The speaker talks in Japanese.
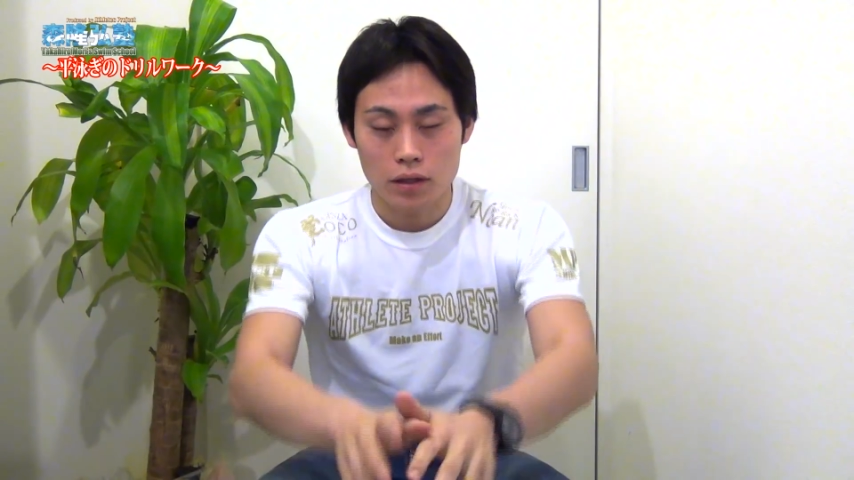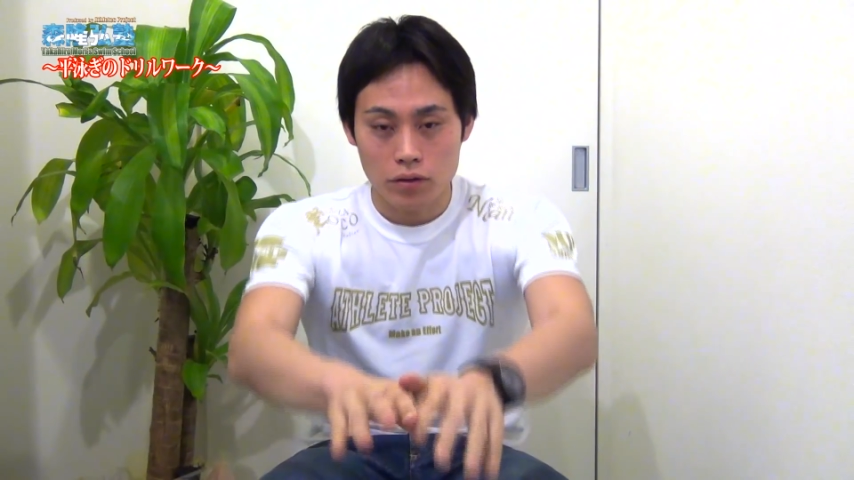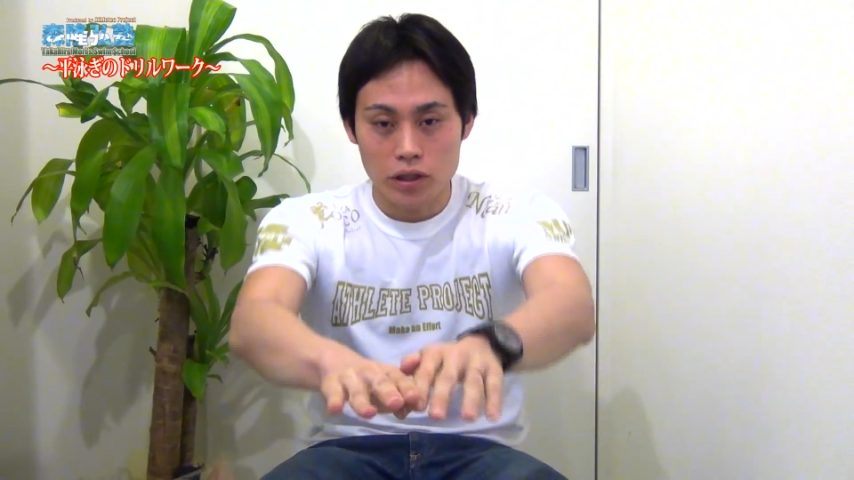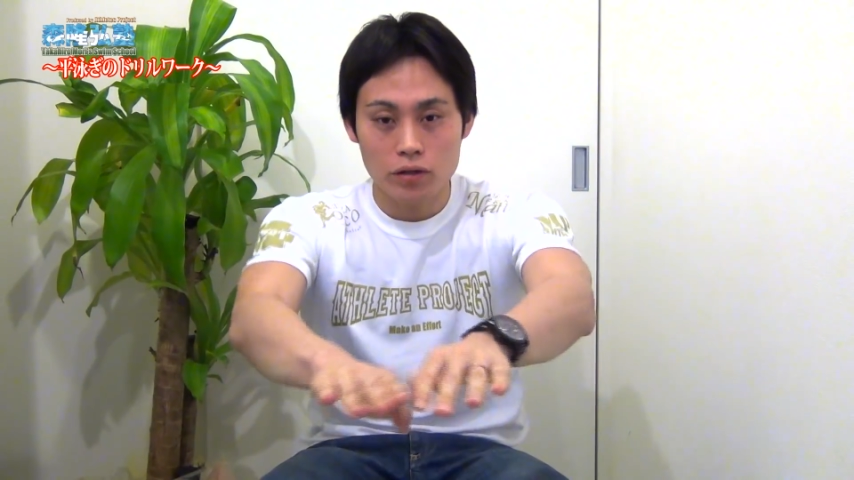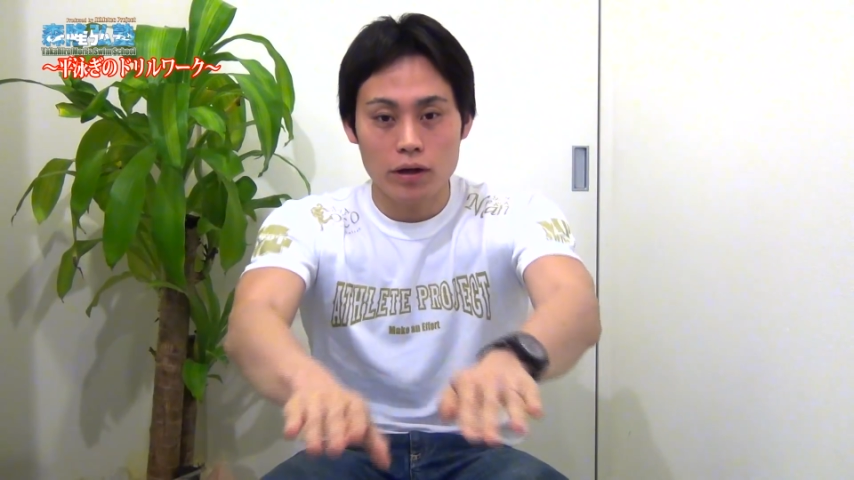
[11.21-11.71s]
手
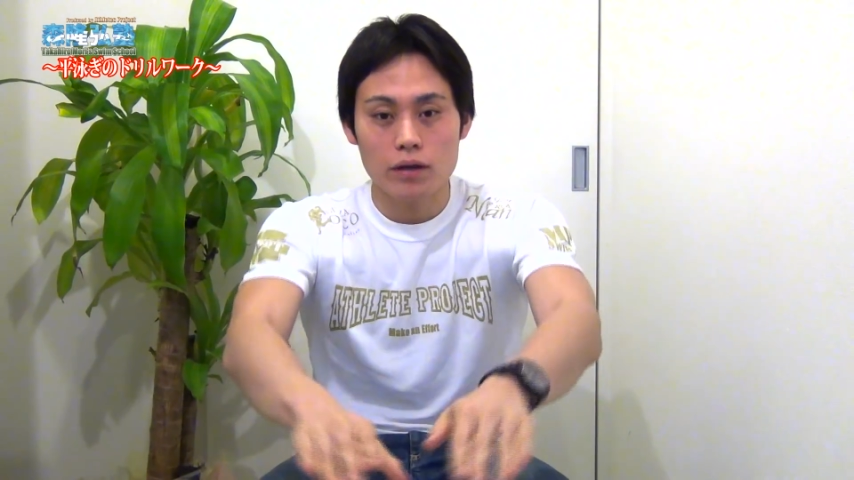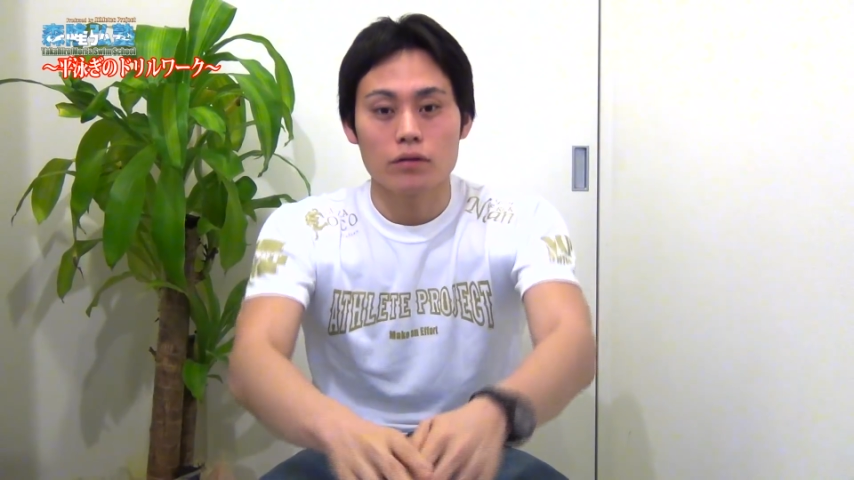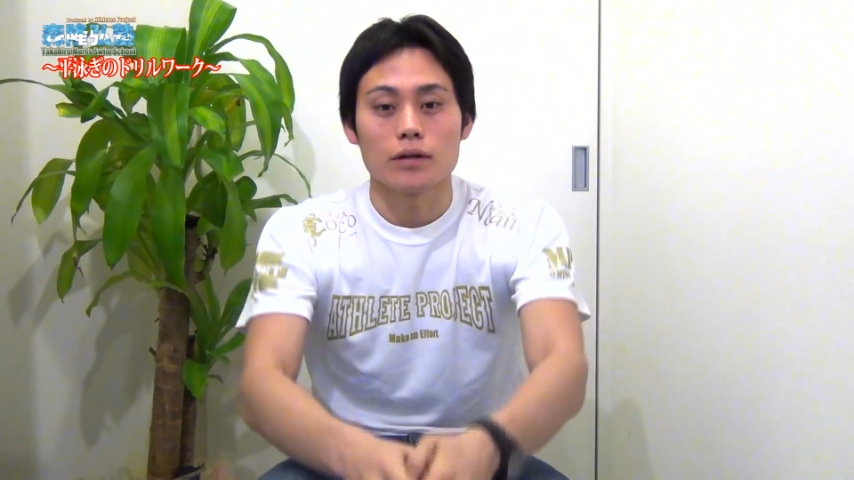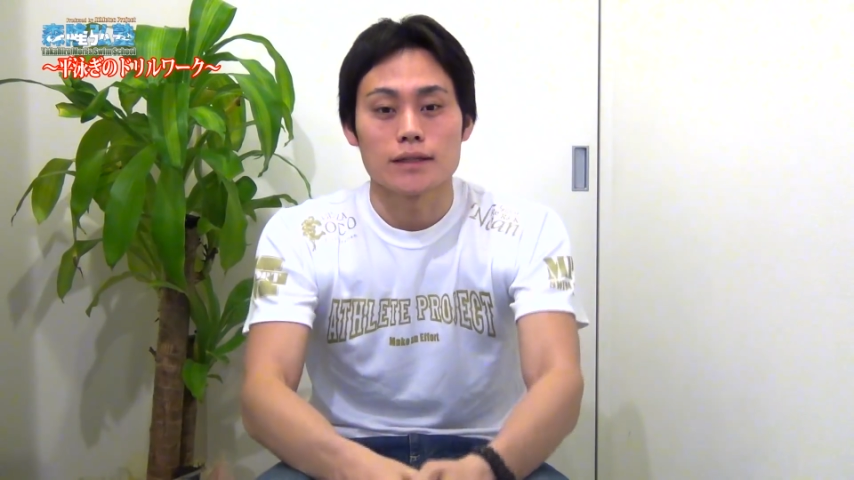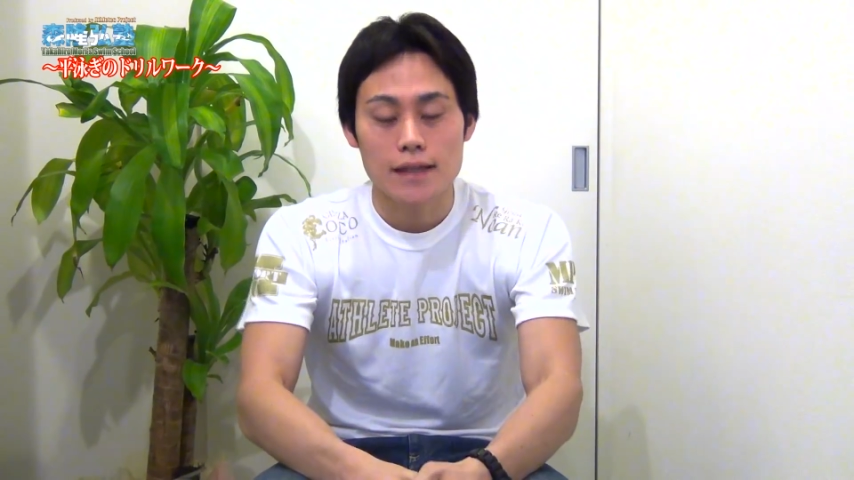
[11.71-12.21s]
の広げる
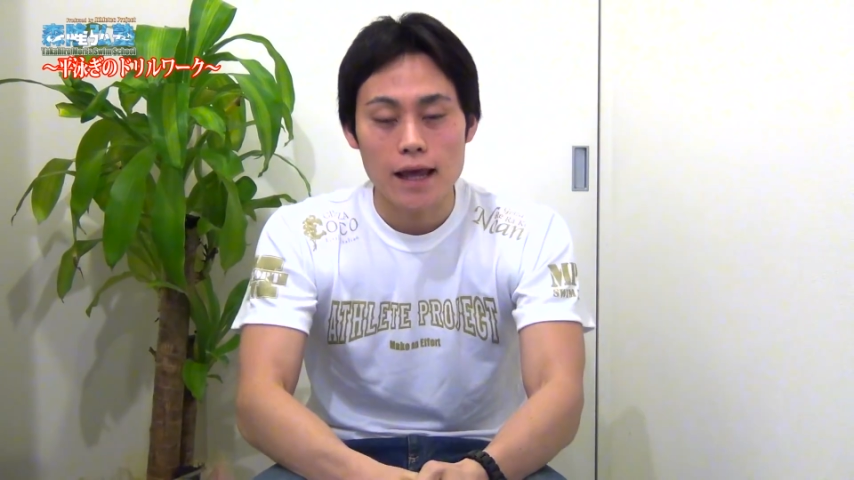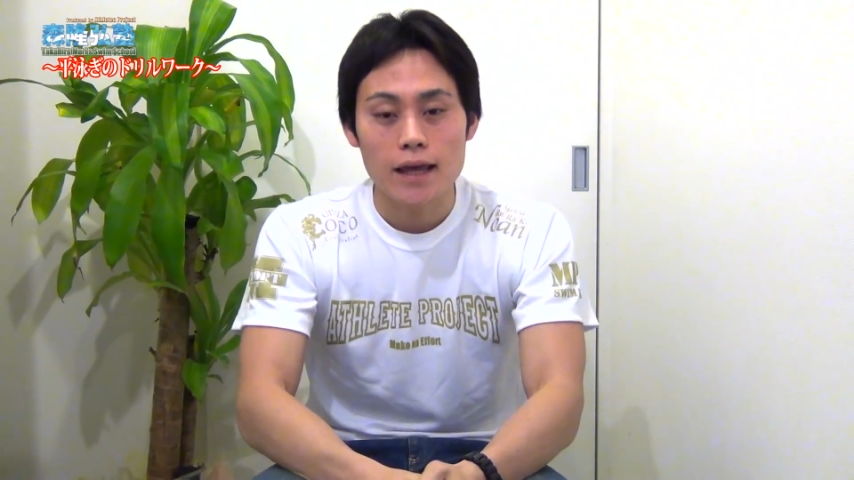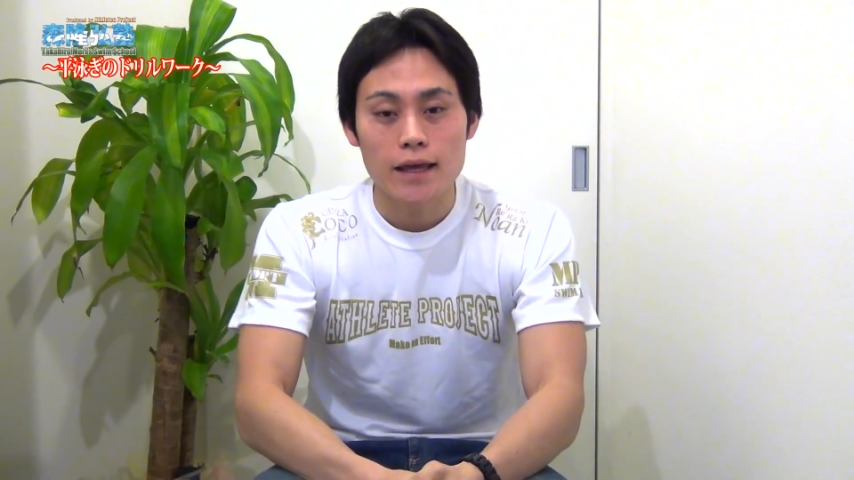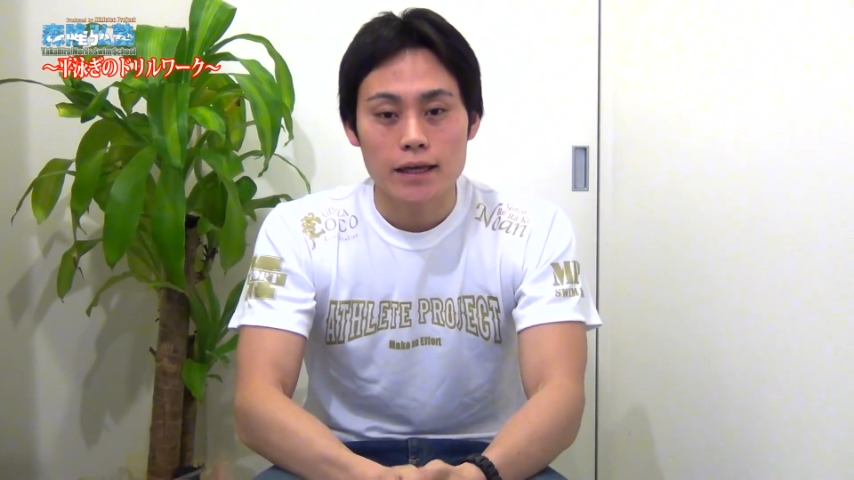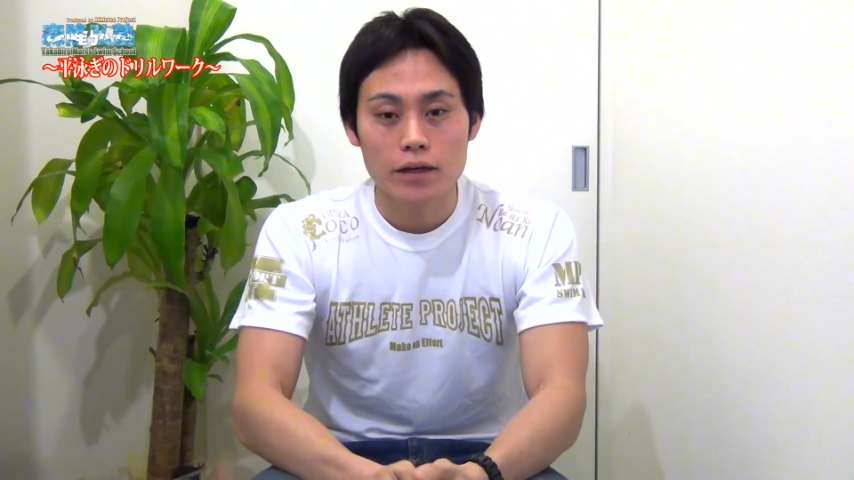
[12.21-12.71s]
とかですね、